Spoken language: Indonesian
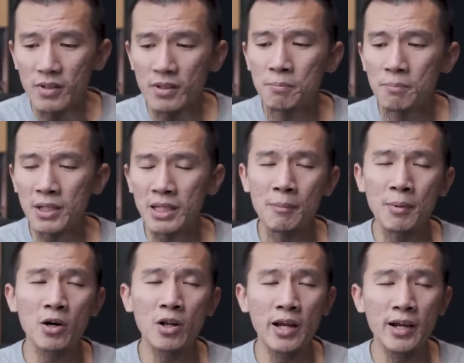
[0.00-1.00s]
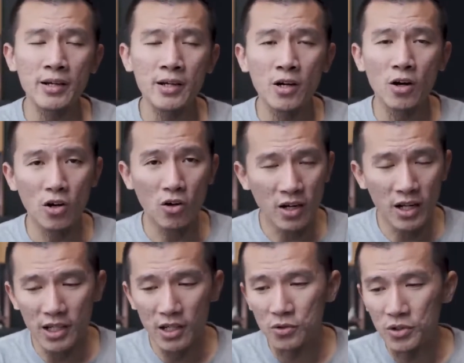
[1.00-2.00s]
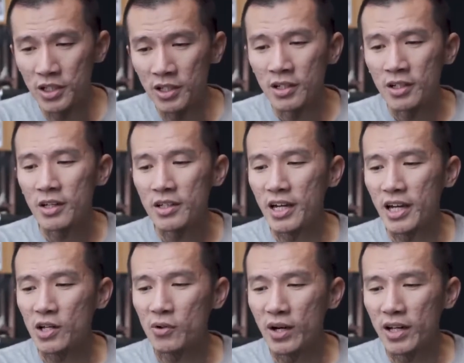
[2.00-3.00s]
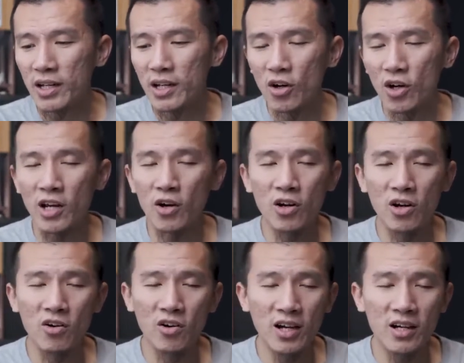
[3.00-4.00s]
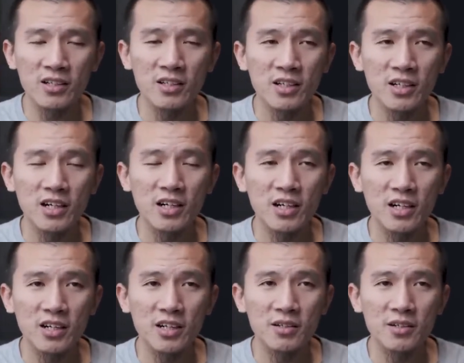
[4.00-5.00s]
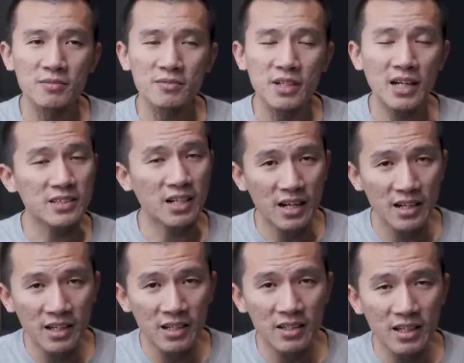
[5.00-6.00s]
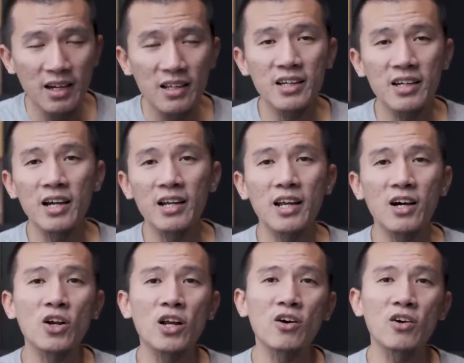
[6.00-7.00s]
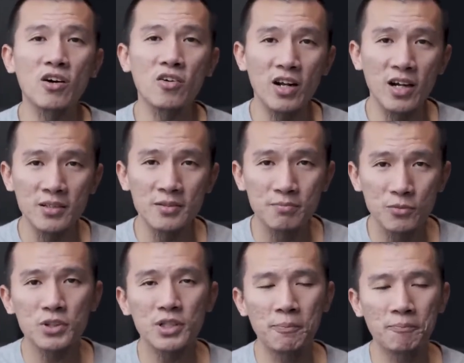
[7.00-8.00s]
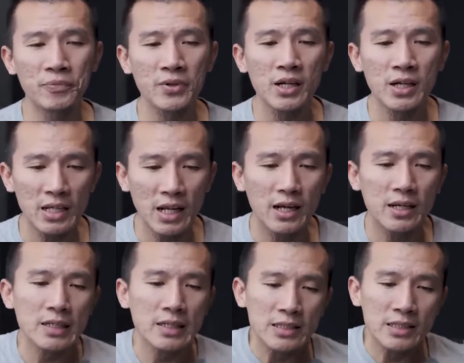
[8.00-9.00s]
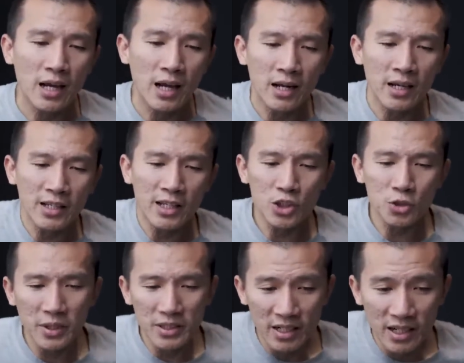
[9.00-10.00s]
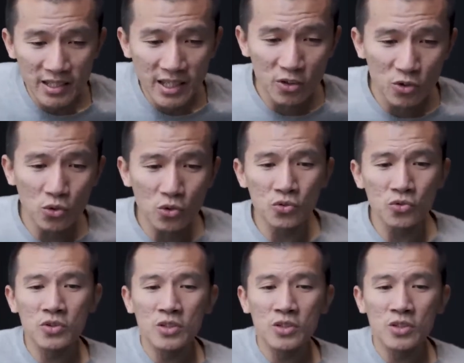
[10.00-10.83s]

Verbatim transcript: Pertama oleh orang-orang Yahudi, yang kedua adalah oleh orang-orang uh, Nasrani, yang ketiga adalah oleh orang-orang Muslim. Nah, sekarang kita coba cerita dulu